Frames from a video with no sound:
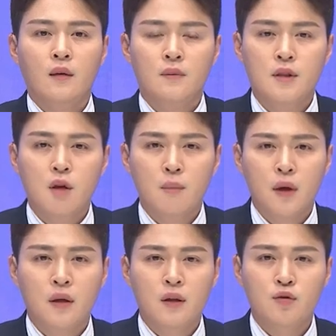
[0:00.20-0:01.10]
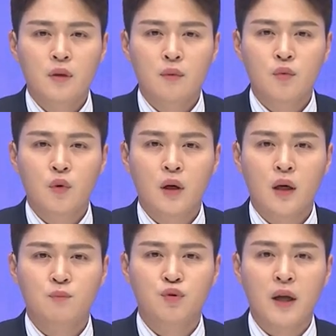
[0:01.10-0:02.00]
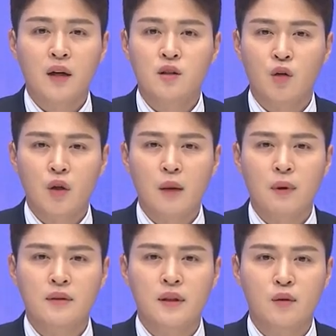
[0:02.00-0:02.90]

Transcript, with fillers: 민선 8기 충남도가 분양 전원 아파트를